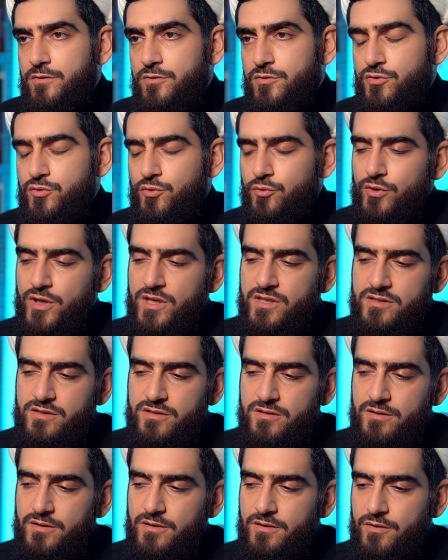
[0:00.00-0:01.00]
Что у
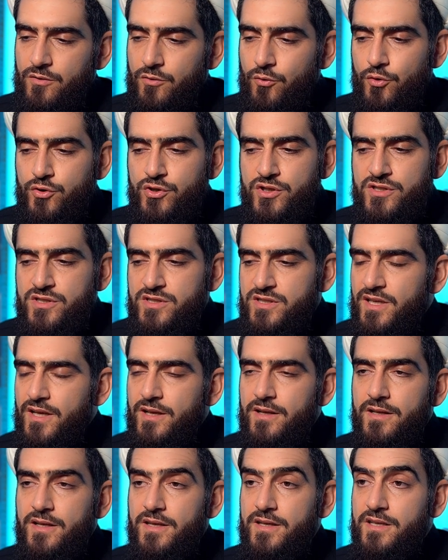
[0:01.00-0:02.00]
нас очень
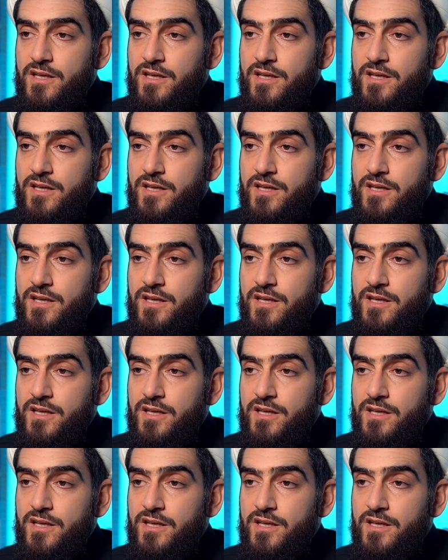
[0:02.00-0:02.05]
сильные и